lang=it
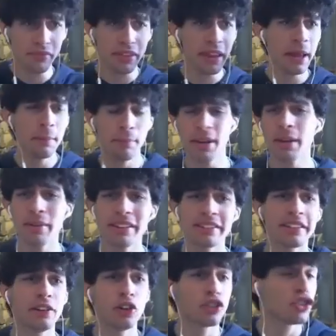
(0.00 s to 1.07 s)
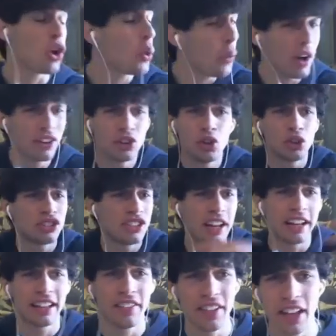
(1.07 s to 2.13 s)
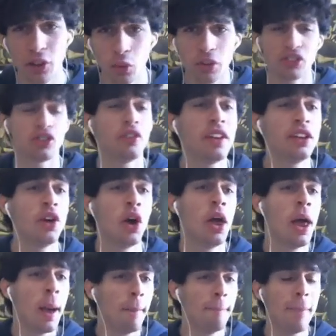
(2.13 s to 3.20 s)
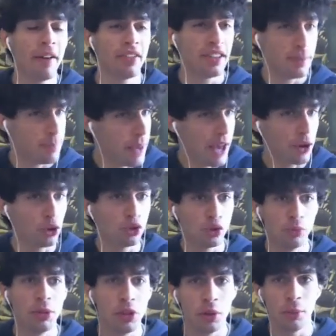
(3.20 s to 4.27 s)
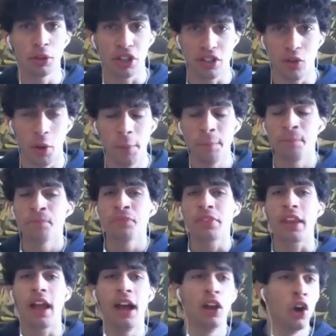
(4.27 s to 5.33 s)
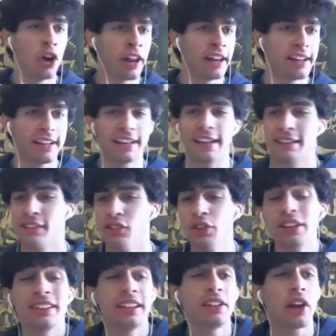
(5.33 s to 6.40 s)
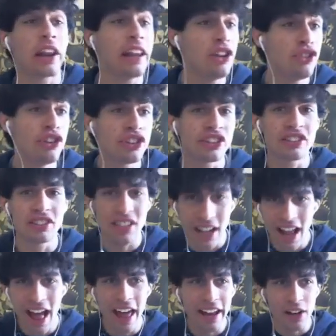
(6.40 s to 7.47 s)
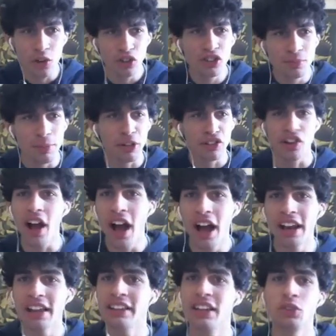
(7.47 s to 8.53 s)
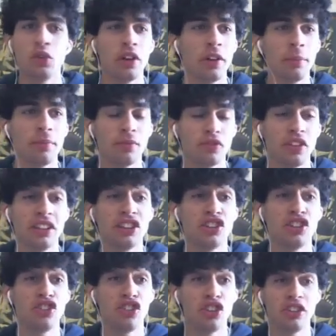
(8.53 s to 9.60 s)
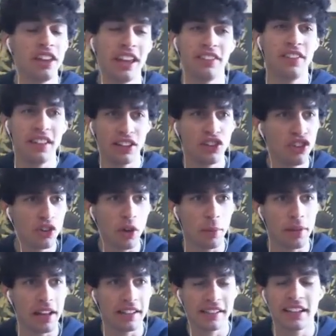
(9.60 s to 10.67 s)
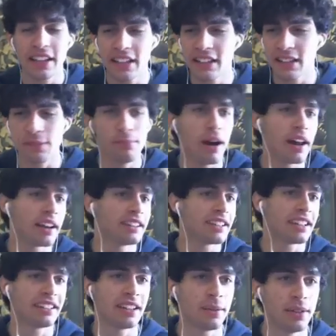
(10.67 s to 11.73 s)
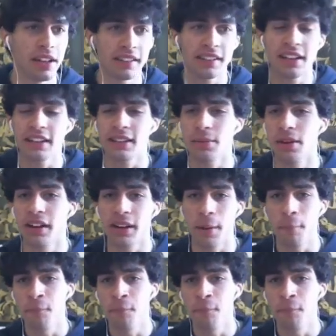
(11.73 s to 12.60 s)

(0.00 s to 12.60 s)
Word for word: in primis, non so quando starete vedendo questo video, ma vi spiego subito il motivo. Allora, ragazzi, sono andato a registrare lo speciale dei, dei 25.000 iscritti, barra 30.000 iscritti, perché